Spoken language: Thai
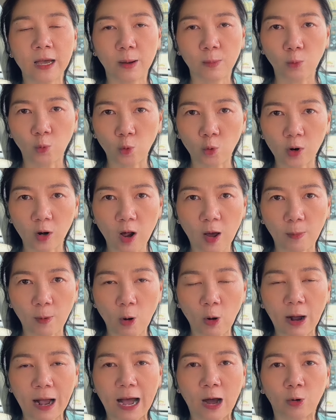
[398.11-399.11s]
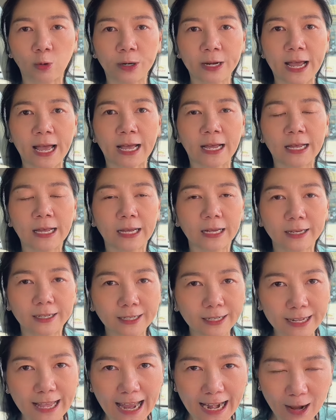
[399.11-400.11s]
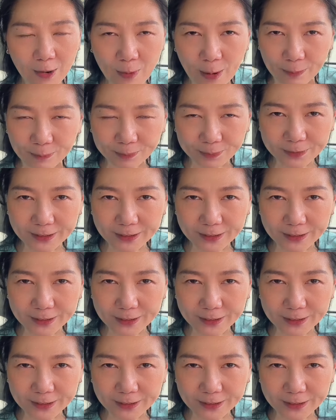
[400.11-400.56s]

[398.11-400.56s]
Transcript: หมูกรอบของเขาเนี่ยคือแค่เราแบบ